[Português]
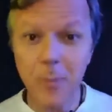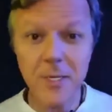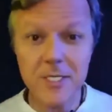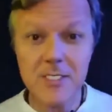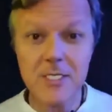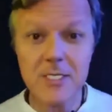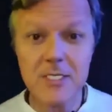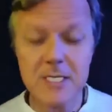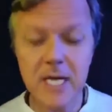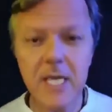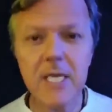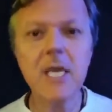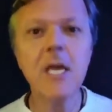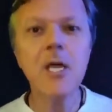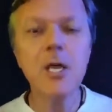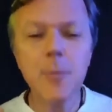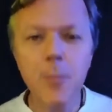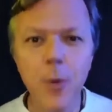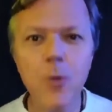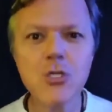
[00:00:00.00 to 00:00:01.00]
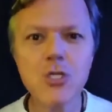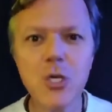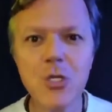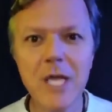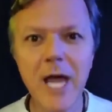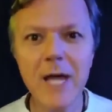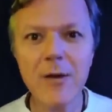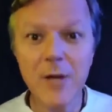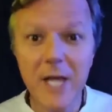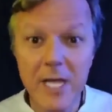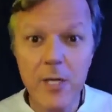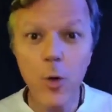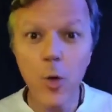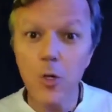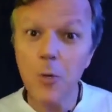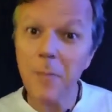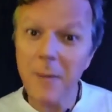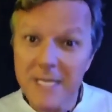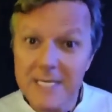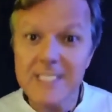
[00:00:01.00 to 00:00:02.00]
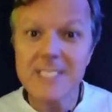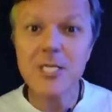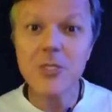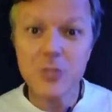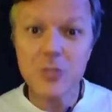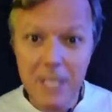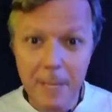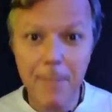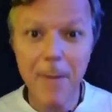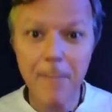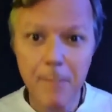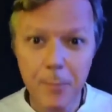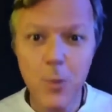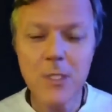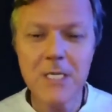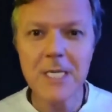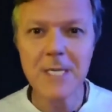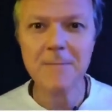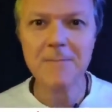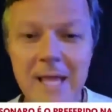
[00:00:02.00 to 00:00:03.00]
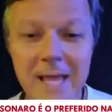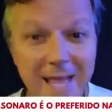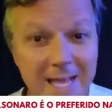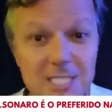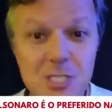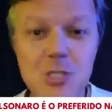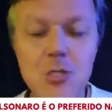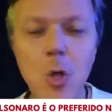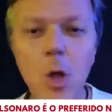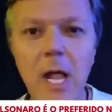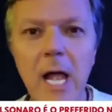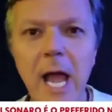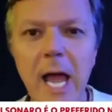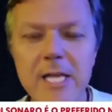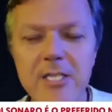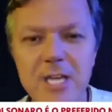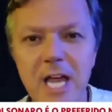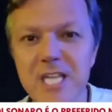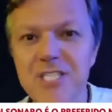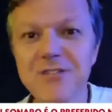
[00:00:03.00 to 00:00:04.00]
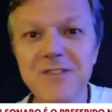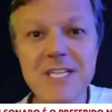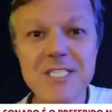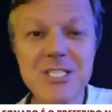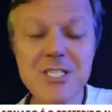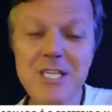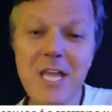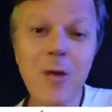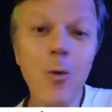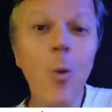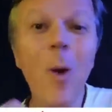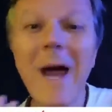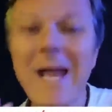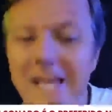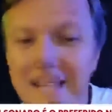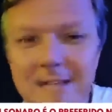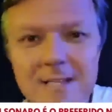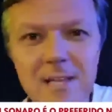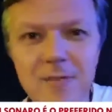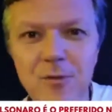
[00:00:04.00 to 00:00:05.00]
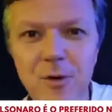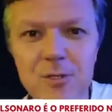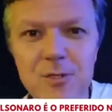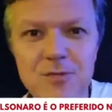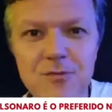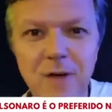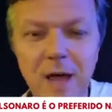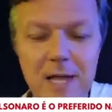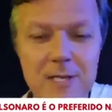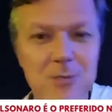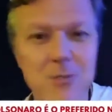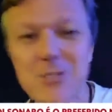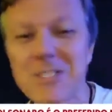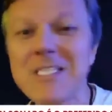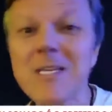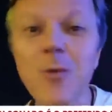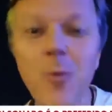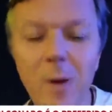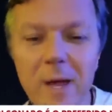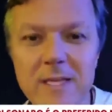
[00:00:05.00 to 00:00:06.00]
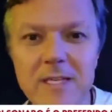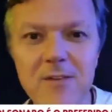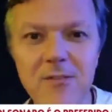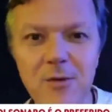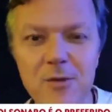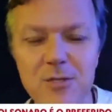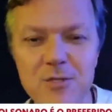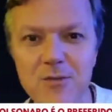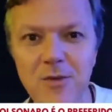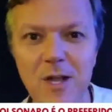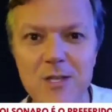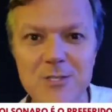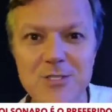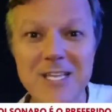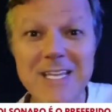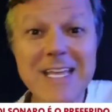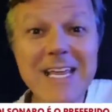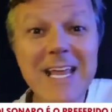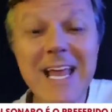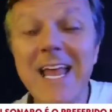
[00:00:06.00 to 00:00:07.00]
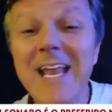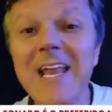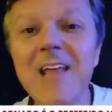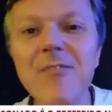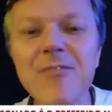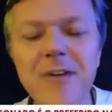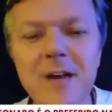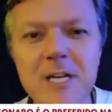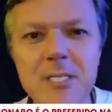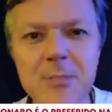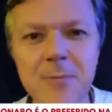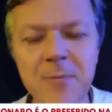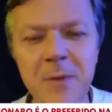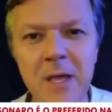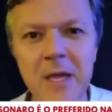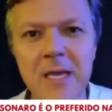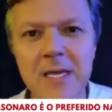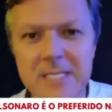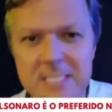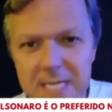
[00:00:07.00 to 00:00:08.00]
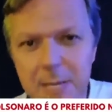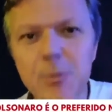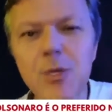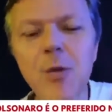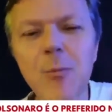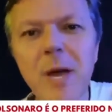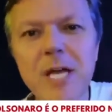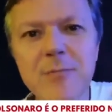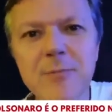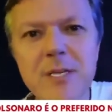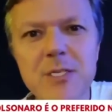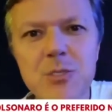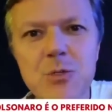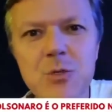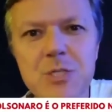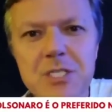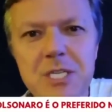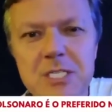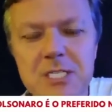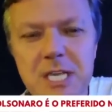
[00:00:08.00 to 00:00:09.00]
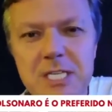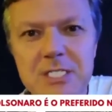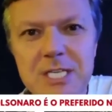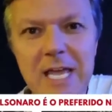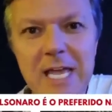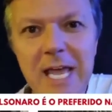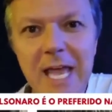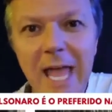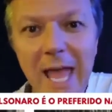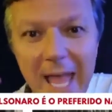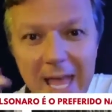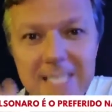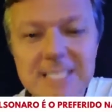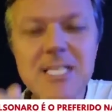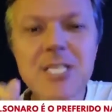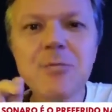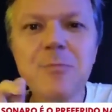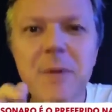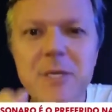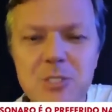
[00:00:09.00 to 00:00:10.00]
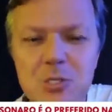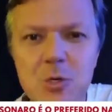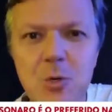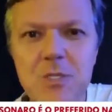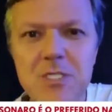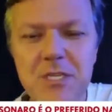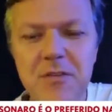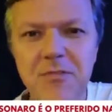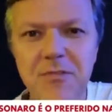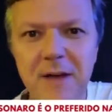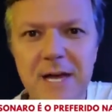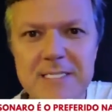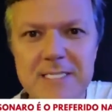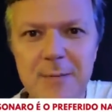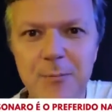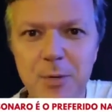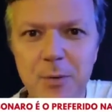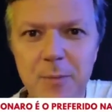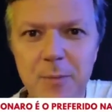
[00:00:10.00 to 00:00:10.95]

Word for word: eu pesquisei e Bolsonaro ganhou no presídio da Papuda. Esses locais às vezes têm 40 votos válidos, 50 votos válidos, irrelevantes. E sabe o que mais me assusta, gente? Essas pessoas que fazem a